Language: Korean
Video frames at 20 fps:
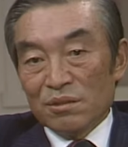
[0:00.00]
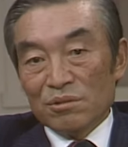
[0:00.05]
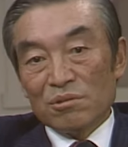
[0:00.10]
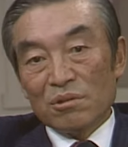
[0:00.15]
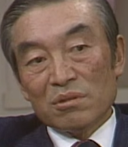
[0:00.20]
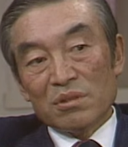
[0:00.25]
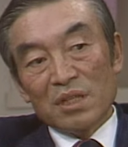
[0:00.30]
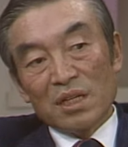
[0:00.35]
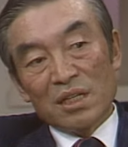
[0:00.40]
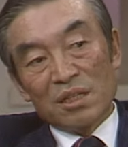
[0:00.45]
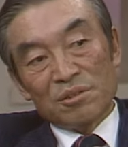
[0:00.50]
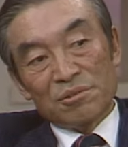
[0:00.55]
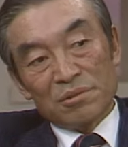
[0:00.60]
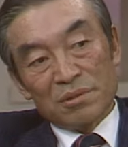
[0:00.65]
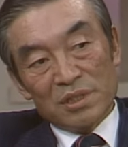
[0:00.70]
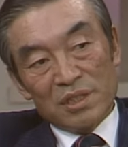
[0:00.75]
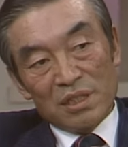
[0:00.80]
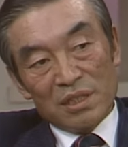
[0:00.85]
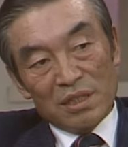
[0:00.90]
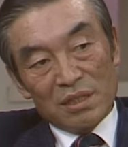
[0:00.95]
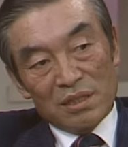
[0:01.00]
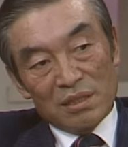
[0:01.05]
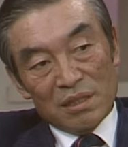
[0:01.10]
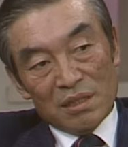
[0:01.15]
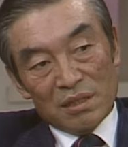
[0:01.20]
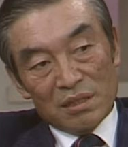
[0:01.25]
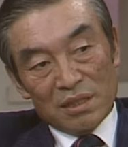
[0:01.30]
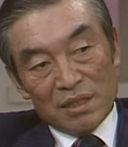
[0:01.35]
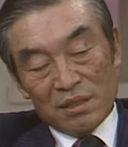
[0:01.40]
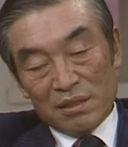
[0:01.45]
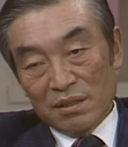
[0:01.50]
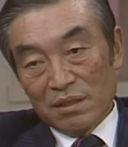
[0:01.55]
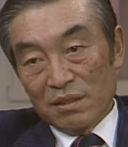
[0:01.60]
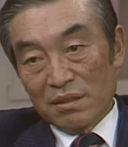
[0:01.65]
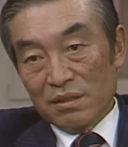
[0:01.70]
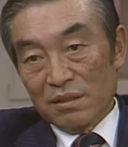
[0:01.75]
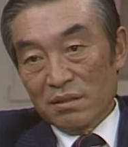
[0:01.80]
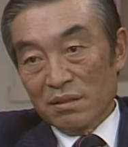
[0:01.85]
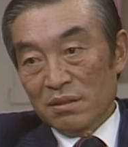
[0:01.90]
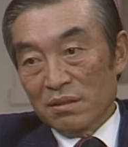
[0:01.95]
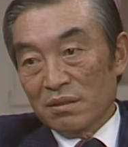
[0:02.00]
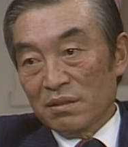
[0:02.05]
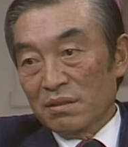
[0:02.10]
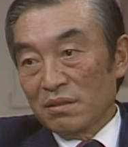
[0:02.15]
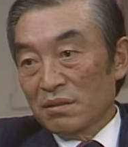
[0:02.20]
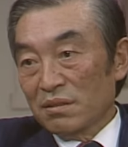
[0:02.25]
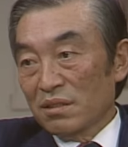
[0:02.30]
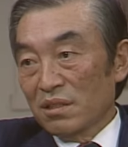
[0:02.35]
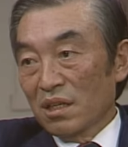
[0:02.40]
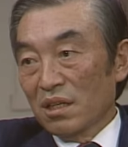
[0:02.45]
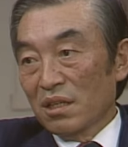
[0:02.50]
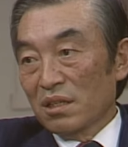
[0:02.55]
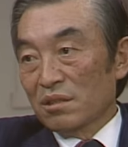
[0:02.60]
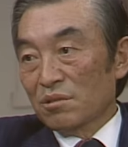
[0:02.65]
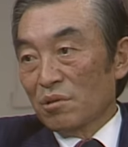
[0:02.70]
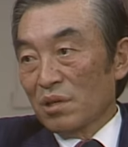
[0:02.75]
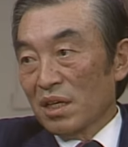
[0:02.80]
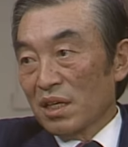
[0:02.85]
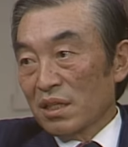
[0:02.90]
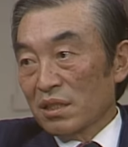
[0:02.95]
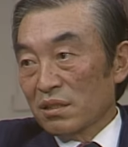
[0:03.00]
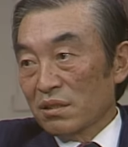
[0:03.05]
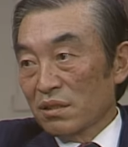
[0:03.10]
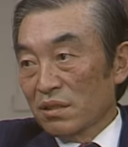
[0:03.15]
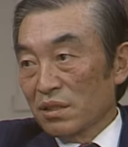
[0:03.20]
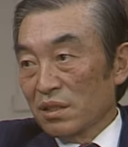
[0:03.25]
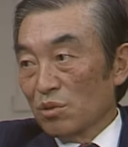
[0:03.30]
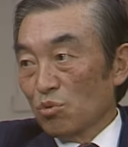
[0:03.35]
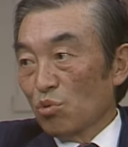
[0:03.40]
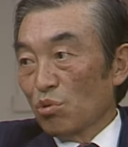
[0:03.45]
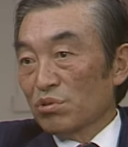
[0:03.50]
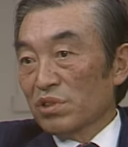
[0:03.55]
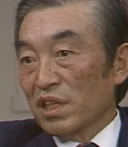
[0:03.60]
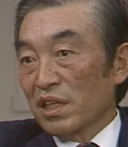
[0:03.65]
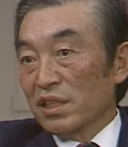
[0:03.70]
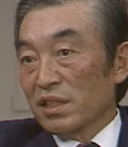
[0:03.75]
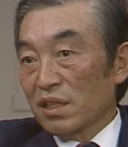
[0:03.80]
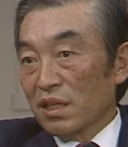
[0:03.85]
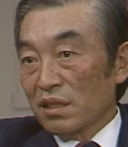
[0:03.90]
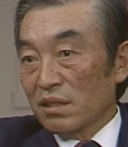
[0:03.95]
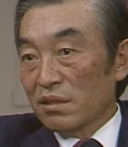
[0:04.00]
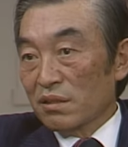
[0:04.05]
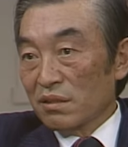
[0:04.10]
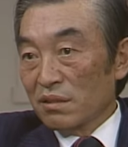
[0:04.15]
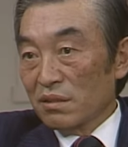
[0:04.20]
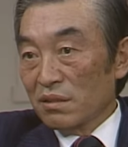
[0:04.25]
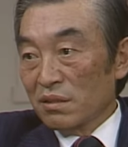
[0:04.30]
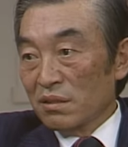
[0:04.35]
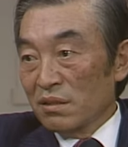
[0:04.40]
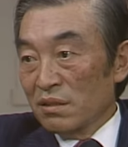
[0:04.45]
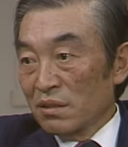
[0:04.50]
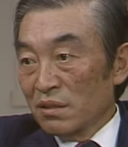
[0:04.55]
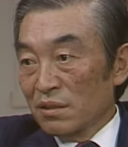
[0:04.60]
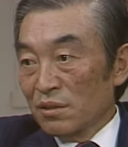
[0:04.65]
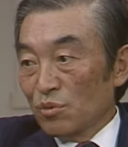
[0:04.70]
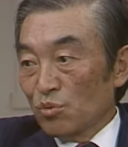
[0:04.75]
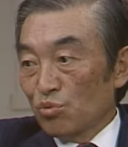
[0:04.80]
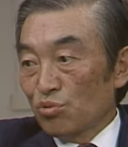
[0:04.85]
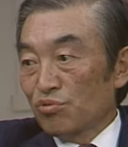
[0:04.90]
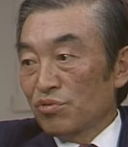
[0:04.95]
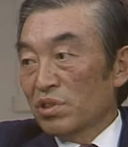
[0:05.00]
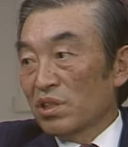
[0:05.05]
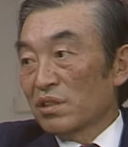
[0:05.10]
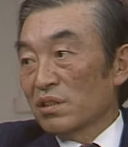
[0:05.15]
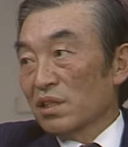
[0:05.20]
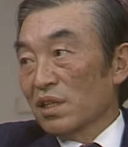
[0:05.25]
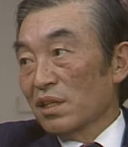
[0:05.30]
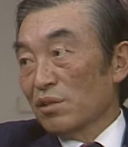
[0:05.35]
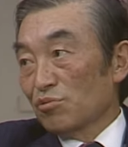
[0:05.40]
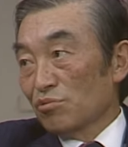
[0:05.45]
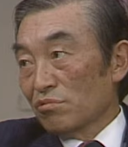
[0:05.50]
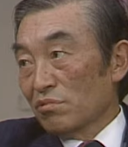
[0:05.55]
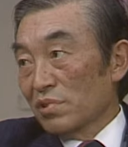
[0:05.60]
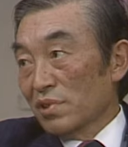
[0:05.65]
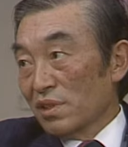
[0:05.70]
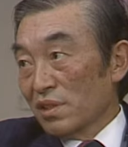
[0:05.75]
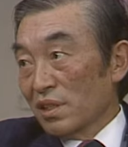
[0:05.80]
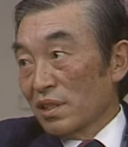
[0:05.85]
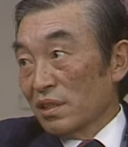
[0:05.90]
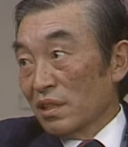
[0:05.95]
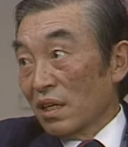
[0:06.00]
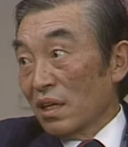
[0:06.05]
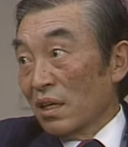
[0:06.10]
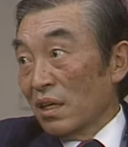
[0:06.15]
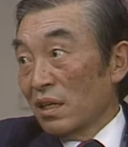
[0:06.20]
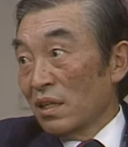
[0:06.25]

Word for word: 또 때로는 제가 얘기를 하는 것은 전화선이 고장이 난 것을 수선을 해주는 일을 한다.